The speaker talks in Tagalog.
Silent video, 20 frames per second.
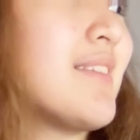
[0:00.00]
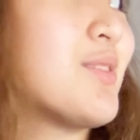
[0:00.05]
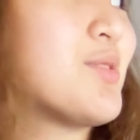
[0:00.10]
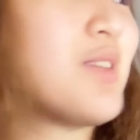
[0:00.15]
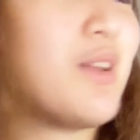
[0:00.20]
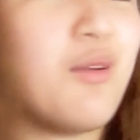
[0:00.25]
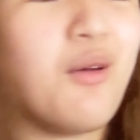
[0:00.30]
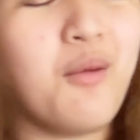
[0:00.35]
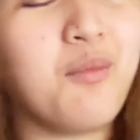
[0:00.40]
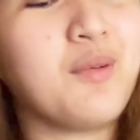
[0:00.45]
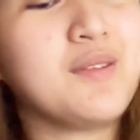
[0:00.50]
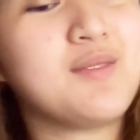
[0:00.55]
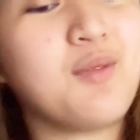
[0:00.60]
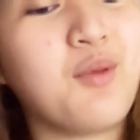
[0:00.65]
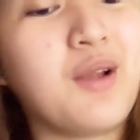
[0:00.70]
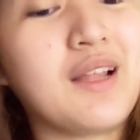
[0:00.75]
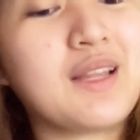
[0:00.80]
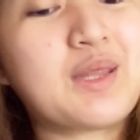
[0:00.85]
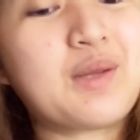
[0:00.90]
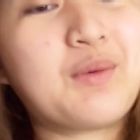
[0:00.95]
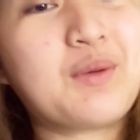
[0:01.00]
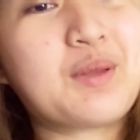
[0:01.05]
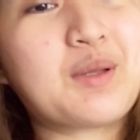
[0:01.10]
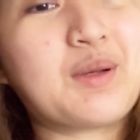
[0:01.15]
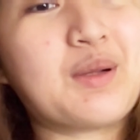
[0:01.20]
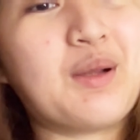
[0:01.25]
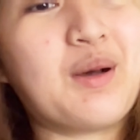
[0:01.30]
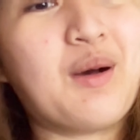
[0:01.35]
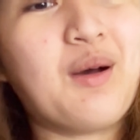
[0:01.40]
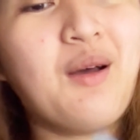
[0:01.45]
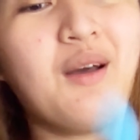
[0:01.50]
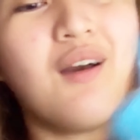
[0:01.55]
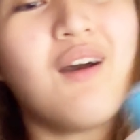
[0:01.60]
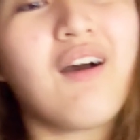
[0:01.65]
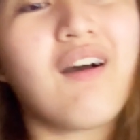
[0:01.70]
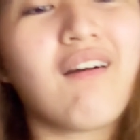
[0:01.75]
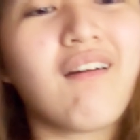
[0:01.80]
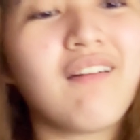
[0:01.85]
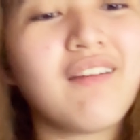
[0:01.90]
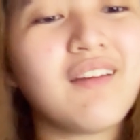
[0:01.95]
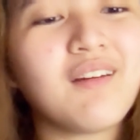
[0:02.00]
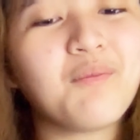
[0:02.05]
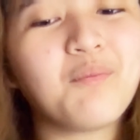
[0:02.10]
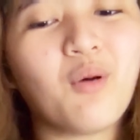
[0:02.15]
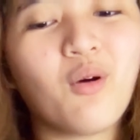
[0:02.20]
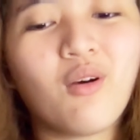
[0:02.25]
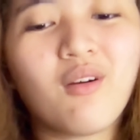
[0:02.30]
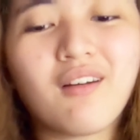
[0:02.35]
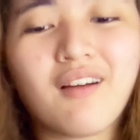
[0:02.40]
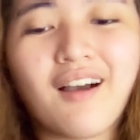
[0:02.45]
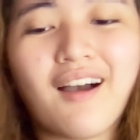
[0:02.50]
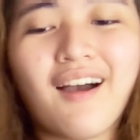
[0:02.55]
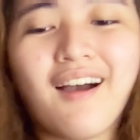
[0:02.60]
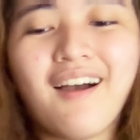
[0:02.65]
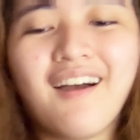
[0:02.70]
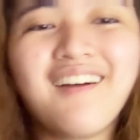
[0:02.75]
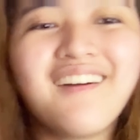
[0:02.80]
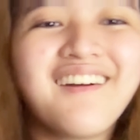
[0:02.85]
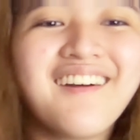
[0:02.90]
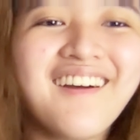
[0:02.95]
to sa loob. Kasi walang tumutulo. Ay, ang bongga.